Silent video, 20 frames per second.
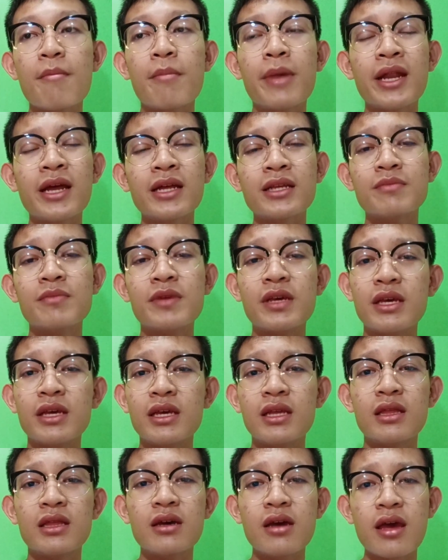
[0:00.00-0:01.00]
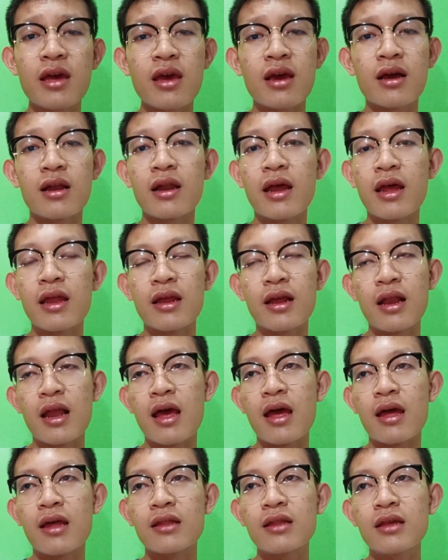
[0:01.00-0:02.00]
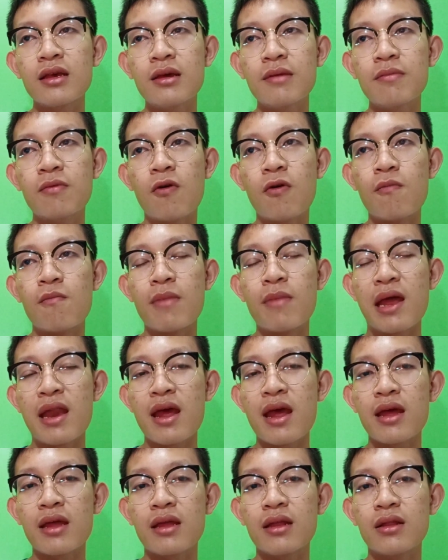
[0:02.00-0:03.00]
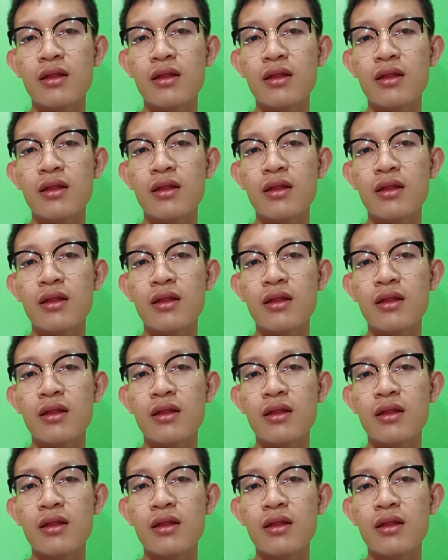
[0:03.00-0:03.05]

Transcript: มันน่าจะมีอีเตอร์เอ็กอะไรเนี่ยแหละที่ผมไม่ได้